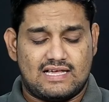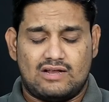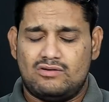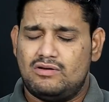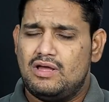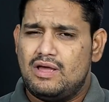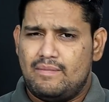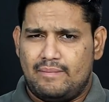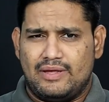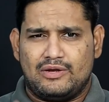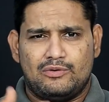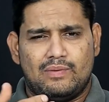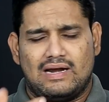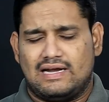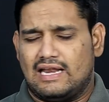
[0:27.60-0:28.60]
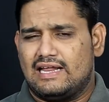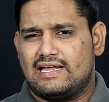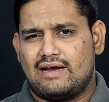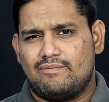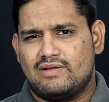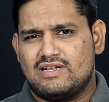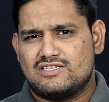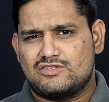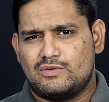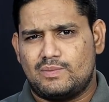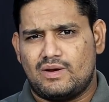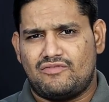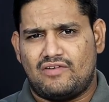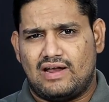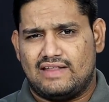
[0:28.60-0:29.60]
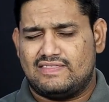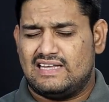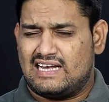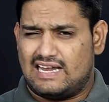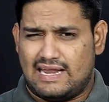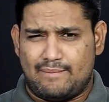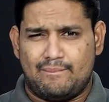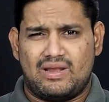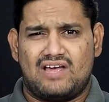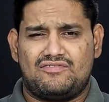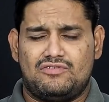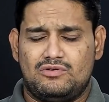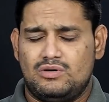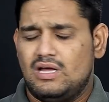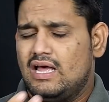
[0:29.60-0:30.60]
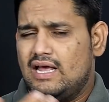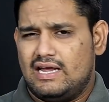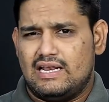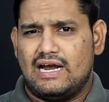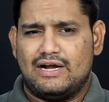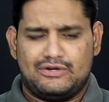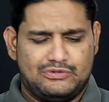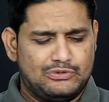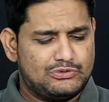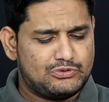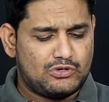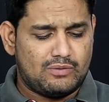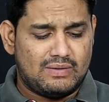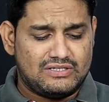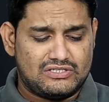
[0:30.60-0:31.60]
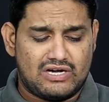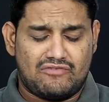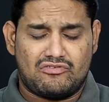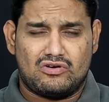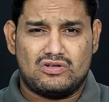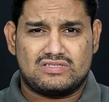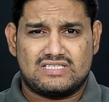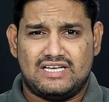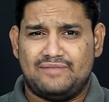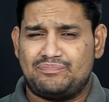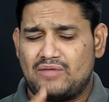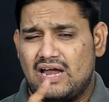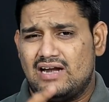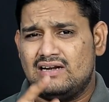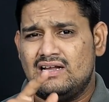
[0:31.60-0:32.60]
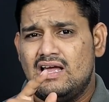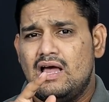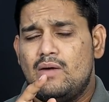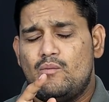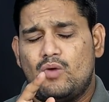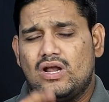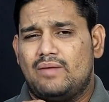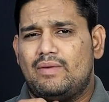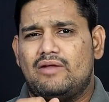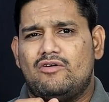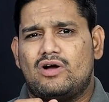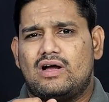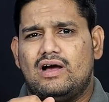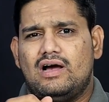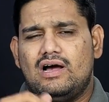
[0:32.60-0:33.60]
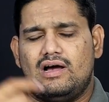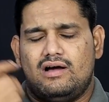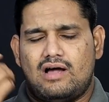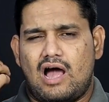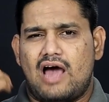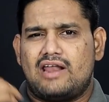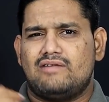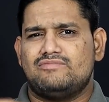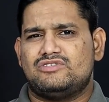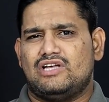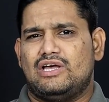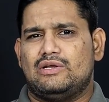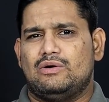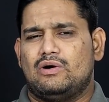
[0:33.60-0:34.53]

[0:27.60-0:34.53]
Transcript: ఇస్తాను మీరు మన టెలిగ్రామ్ డీల్స్ గ్రూప్లో ఫాలో అయితే ఇంకా నెంబర్ ఆఫ్ ఇలాంటి షూస్ కూడా మంచి ఆఫర్లు వస్తాయి అండ్ మొన్న మనం ఒక ఆరామ్ చైర్